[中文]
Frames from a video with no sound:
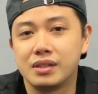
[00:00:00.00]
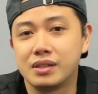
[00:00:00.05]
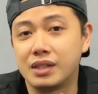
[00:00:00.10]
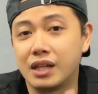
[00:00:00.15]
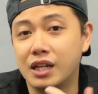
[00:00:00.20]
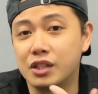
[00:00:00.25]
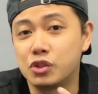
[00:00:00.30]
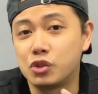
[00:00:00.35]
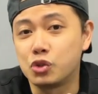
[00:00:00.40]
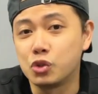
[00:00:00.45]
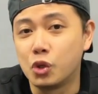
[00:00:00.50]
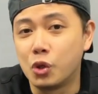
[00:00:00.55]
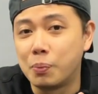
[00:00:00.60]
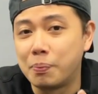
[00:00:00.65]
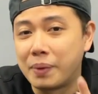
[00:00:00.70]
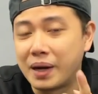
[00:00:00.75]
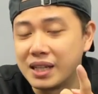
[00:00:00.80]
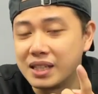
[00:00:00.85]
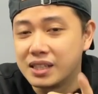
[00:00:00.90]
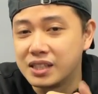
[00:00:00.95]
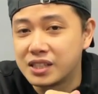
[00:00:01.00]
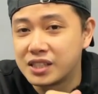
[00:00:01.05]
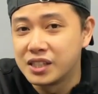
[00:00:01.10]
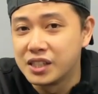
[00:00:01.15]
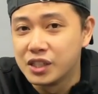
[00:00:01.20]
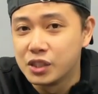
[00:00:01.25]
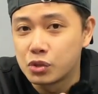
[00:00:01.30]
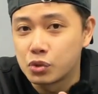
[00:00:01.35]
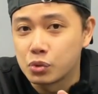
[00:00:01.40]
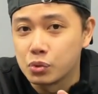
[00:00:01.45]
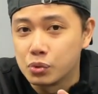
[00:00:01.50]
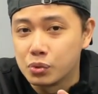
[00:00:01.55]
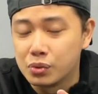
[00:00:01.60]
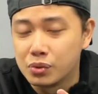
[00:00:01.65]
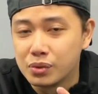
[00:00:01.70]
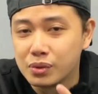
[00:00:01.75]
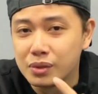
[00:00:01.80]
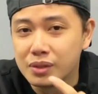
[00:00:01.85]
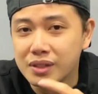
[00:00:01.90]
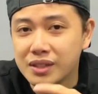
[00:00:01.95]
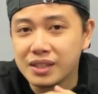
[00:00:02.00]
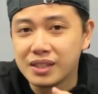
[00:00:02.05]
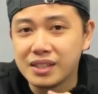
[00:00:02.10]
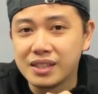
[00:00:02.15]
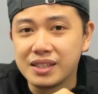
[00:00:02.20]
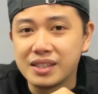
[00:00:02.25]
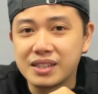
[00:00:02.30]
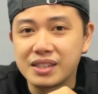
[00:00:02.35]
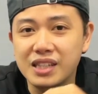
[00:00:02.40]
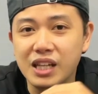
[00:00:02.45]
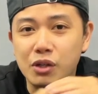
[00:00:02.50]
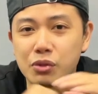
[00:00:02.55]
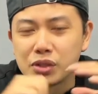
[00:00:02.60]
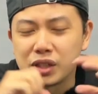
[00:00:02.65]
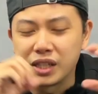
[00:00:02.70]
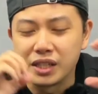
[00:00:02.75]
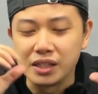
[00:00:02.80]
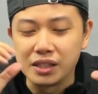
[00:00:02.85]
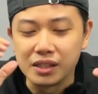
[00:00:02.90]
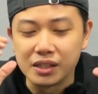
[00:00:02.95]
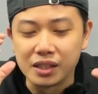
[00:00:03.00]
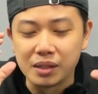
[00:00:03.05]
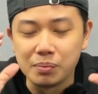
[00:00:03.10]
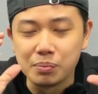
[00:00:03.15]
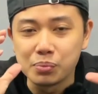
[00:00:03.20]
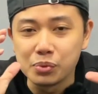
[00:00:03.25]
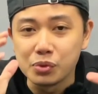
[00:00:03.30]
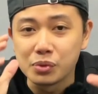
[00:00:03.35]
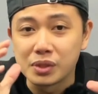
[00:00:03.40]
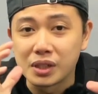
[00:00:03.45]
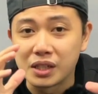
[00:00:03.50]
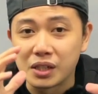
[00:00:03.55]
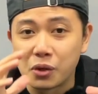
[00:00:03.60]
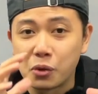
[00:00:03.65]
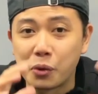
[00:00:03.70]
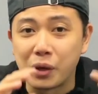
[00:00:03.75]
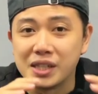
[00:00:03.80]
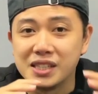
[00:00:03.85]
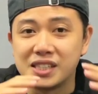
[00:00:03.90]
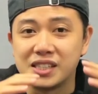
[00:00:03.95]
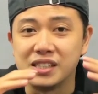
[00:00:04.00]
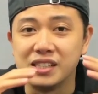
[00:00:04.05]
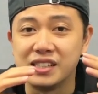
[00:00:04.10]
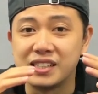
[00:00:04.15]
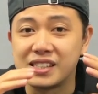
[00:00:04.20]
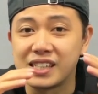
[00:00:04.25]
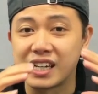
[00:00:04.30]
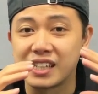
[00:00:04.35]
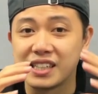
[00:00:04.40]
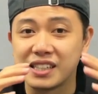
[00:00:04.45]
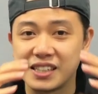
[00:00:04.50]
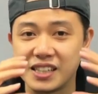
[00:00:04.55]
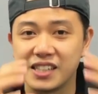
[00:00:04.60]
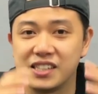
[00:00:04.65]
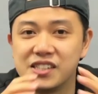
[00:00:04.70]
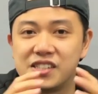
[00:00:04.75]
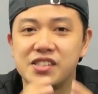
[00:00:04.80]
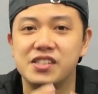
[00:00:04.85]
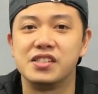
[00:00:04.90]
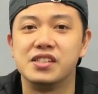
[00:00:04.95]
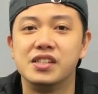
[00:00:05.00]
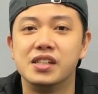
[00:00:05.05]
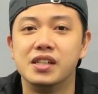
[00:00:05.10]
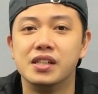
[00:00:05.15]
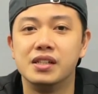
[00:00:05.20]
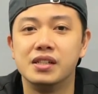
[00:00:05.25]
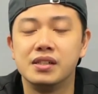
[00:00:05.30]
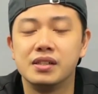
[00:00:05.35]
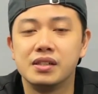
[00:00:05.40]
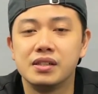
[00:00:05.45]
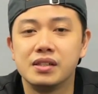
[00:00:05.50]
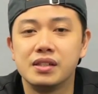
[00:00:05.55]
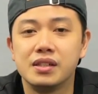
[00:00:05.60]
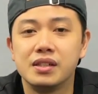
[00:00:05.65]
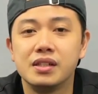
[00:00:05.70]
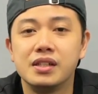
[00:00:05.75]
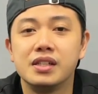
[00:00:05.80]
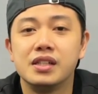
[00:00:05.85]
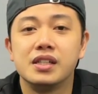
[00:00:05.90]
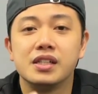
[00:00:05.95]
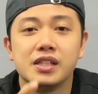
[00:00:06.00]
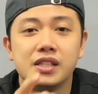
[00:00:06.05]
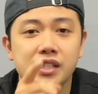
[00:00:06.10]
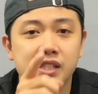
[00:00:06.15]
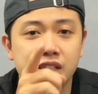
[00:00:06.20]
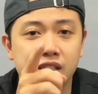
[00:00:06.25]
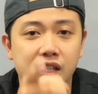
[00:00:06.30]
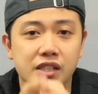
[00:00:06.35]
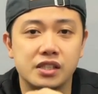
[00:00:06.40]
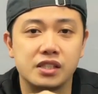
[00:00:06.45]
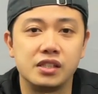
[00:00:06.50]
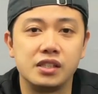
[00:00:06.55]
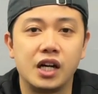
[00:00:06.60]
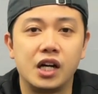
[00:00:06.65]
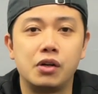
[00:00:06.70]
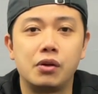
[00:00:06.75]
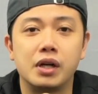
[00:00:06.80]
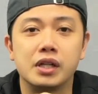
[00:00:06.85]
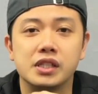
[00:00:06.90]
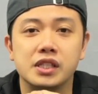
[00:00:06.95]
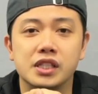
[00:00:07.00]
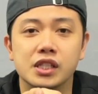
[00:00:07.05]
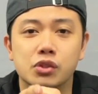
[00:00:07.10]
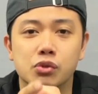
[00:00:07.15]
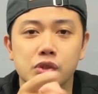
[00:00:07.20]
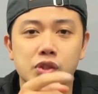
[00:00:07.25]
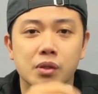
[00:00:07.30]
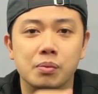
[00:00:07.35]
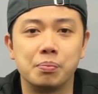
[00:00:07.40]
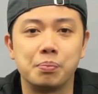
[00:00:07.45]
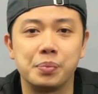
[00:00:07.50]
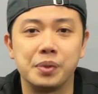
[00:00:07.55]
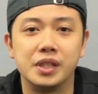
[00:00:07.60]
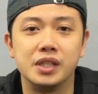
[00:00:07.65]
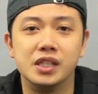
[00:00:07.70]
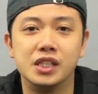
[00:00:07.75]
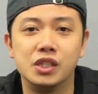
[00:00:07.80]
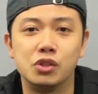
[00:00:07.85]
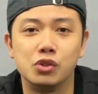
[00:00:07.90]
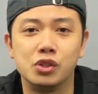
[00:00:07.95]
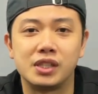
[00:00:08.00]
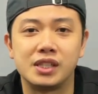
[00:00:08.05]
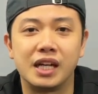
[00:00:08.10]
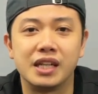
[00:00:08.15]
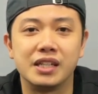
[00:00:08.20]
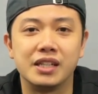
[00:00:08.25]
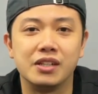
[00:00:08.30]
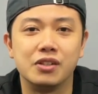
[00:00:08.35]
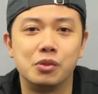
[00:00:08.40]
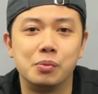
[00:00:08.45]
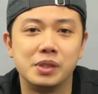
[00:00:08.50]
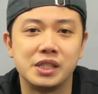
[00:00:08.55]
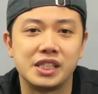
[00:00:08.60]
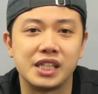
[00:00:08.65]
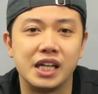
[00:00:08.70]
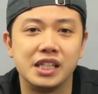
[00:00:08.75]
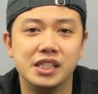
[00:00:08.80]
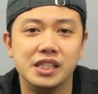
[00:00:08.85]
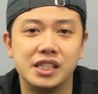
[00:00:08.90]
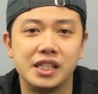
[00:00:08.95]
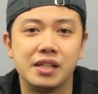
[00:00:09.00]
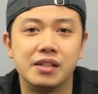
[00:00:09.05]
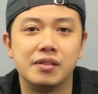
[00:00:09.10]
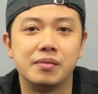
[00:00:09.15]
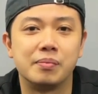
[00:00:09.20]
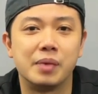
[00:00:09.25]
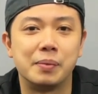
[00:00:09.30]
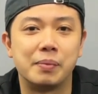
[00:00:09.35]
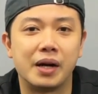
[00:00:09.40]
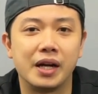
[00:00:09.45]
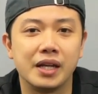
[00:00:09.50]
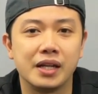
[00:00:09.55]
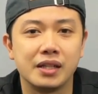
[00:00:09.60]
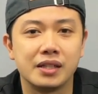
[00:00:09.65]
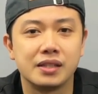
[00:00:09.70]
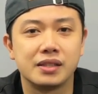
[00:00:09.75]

那旧版的车主到底能不能换成这样的电池呢？想知道的话，记得追踪 EG31，我们下一集见，拜拜。